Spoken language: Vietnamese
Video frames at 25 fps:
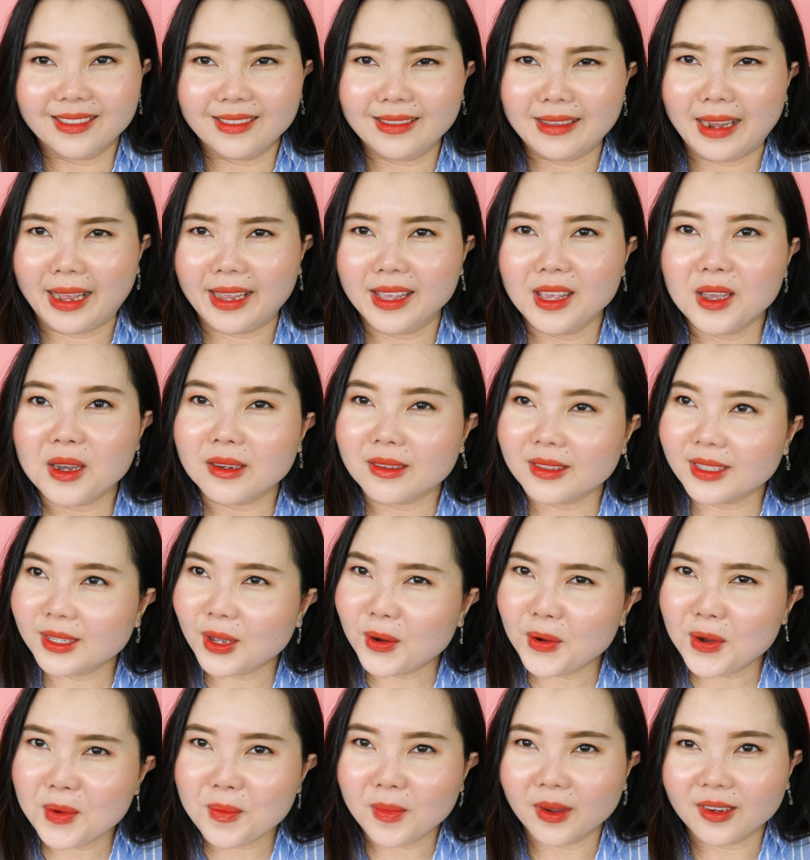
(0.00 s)
nãy giờ
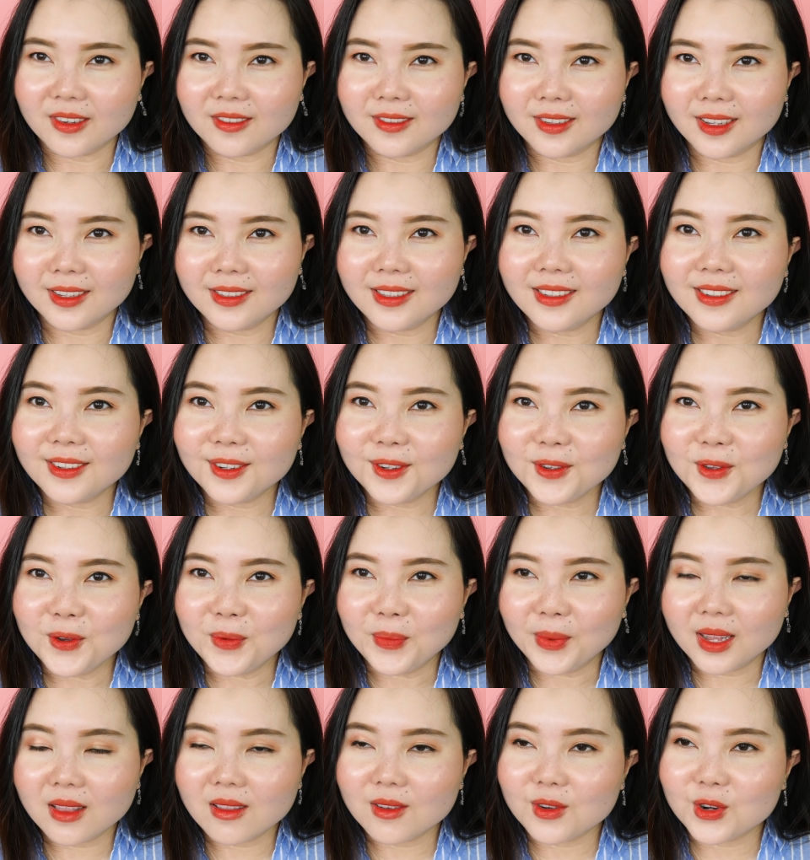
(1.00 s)
sorry mọi người nha Chinh cứ
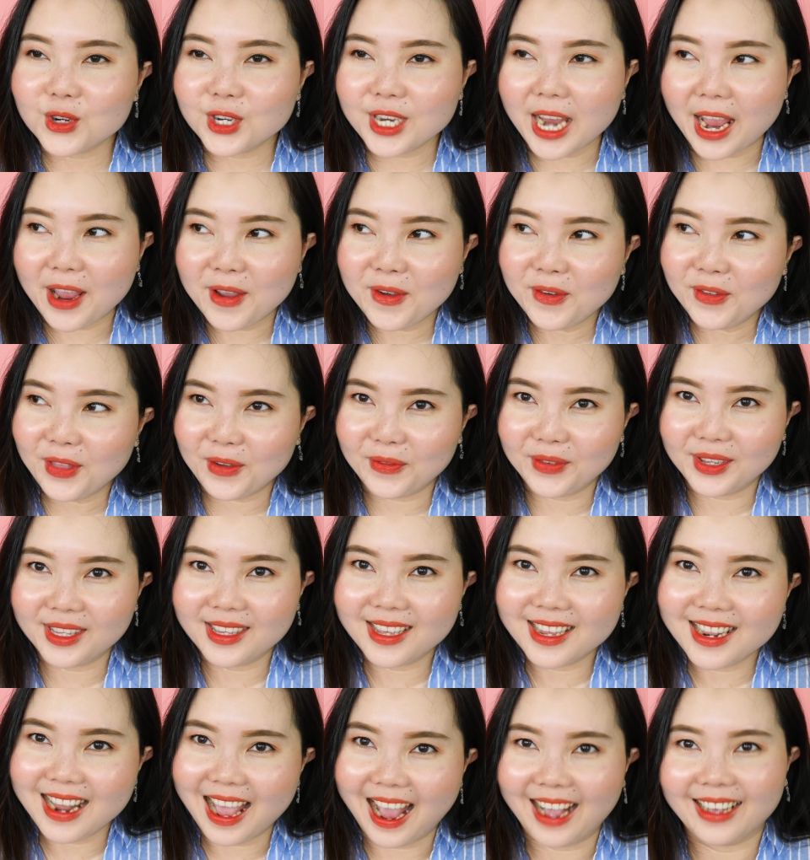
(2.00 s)
dùng cái từ shape tại vì
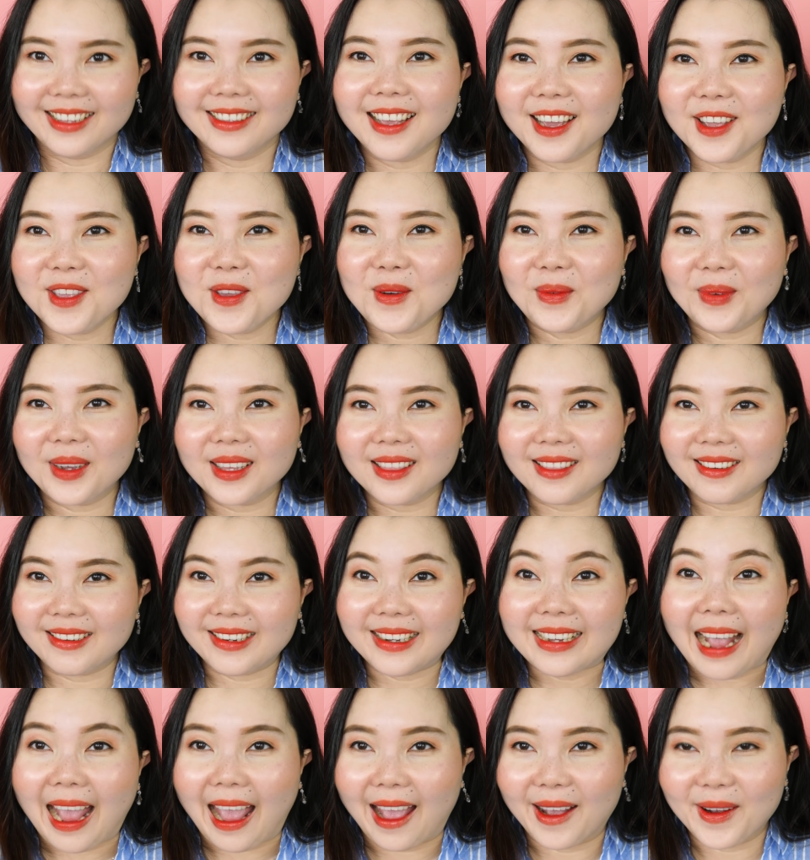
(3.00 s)
Chinh hạn chế dùng cái từ
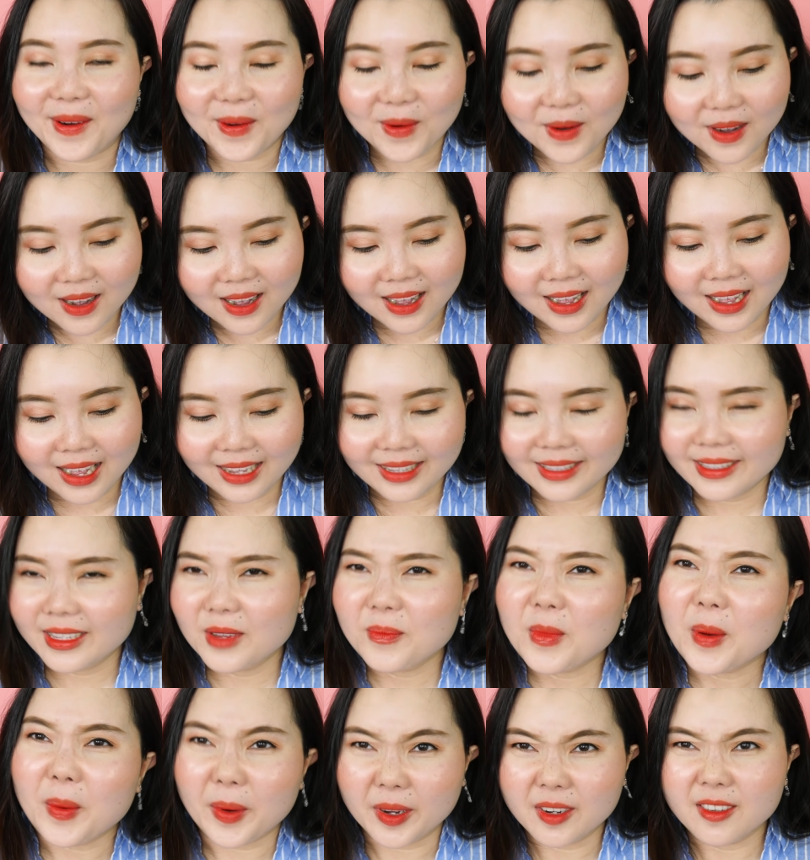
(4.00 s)
cạo á
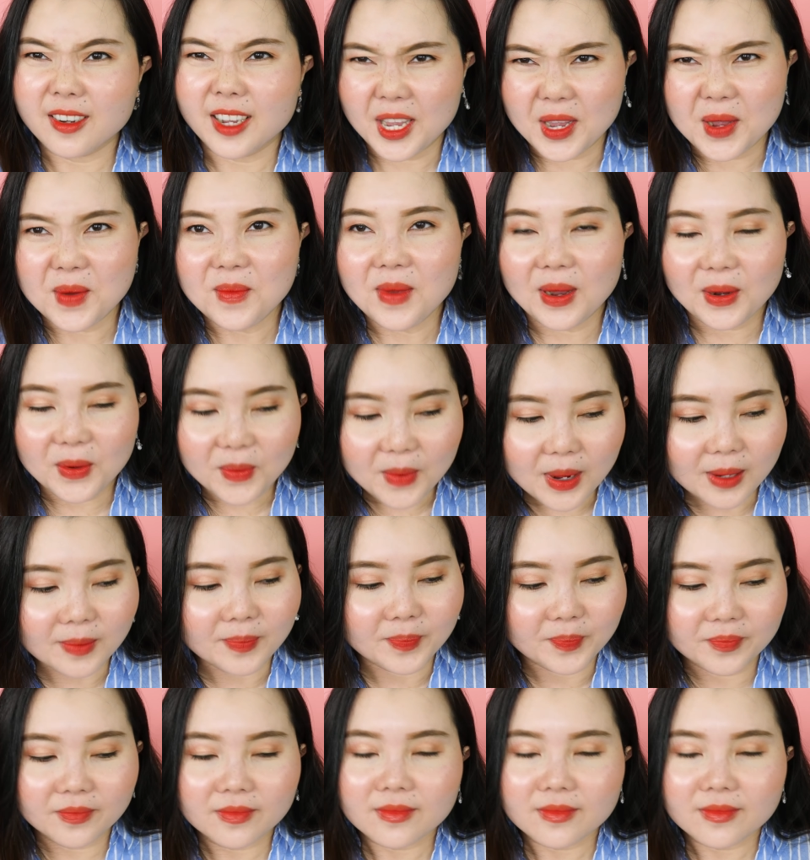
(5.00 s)
nhưng mà mọi người hiểu mà đúng không